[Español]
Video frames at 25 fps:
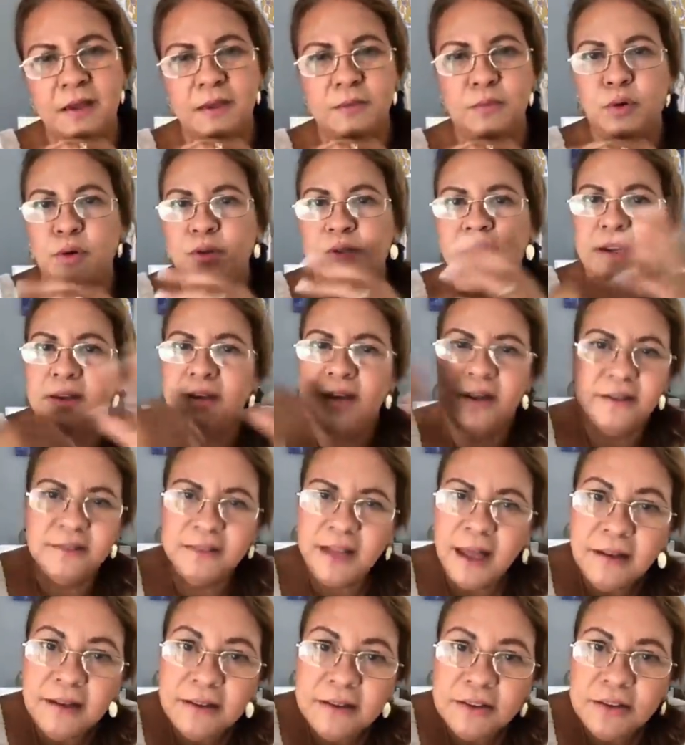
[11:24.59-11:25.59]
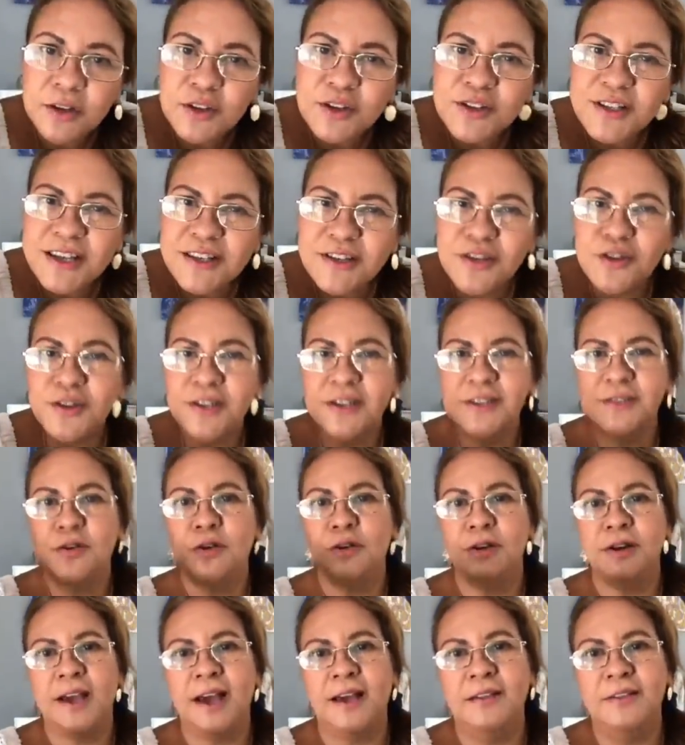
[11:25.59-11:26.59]
por tener tantos señores
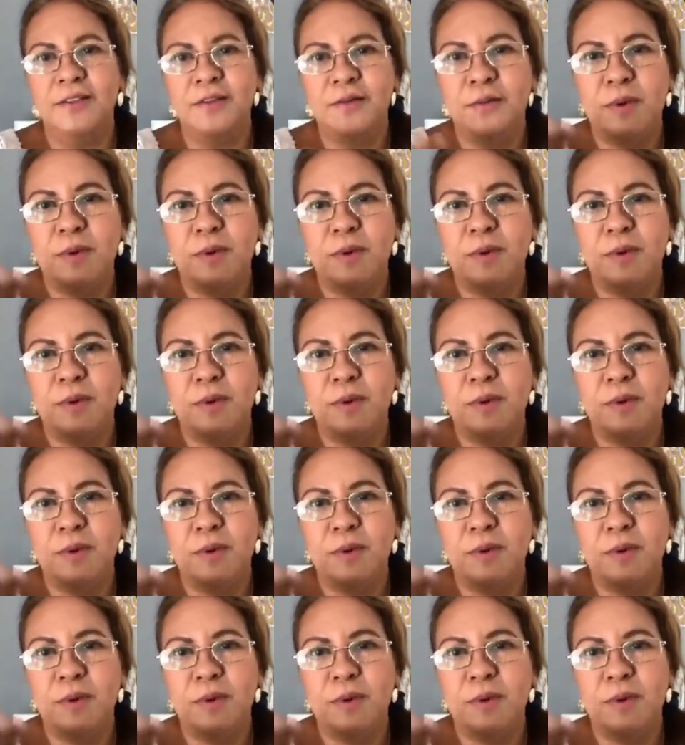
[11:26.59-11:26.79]
colgando.